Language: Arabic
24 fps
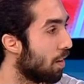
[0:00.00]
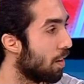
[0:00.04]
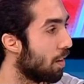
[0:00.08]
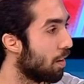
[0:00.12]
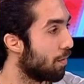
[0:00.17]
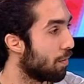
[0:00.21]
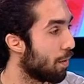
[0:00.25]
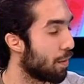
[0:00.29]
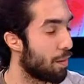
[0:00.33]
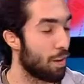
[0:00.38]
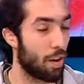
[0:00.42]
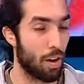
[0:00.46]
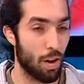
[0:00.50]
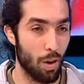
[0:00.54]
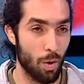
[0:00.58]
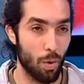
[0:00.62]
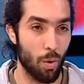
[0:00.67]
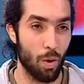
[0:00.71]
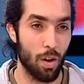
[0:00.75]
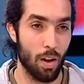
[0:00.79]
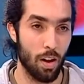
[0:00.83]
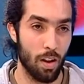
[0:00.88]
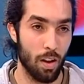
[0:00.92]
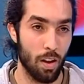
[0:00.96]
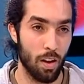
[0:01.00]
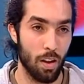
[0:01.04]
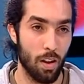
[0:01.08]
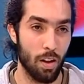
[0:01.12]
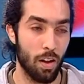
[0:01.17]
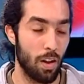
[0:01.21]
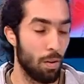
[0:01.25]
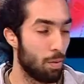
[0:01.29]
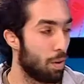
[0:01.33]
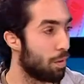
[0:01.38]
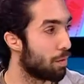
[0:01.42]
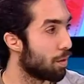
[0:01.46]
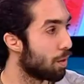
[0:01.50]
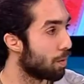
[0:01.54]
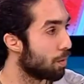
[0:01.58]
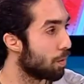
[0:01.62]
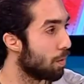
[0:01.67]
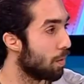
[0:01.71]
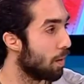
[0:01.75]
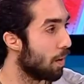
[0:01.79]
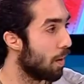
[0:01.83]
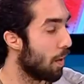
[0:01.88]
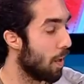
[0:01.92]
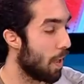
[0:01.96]
في الذكرى الاولى لوفاته
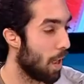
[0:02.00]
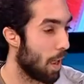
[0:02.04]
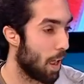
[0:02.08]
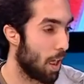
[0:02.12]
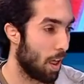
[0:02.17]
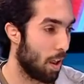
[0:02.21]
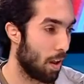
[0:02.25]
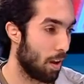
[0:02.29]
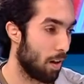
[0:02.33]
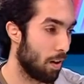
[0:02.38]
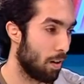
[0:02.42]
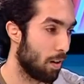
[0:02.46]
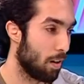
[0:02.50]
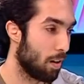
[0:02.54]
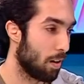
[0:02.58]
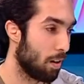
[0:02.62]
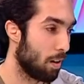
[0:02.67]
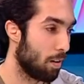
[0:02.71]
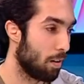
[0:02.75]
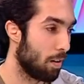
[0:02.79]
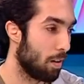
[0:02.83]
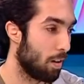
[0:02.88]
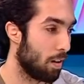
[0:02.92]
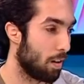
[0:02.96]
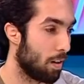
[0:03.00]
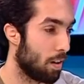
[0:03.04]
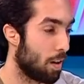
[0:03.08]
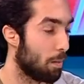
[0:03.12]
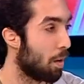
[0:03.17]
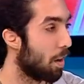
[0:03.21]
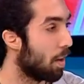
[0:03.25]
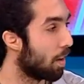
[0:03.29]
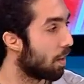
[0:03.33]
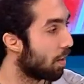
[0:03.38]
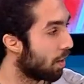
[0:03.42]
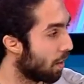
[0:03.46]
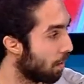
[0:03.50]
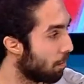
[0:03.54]
آه، فما دعم